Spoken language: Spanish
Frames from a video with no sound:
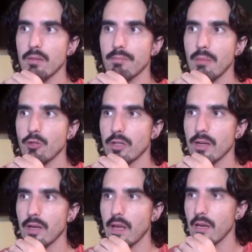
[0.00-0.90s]
vamos a
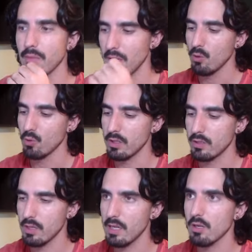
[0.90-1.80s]
tener que escribir un
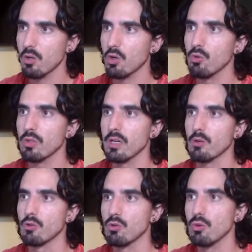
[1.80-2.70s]
string con nuestra
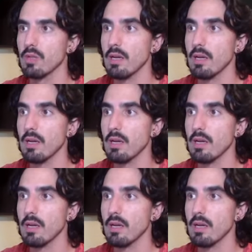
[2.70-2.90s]
consulta,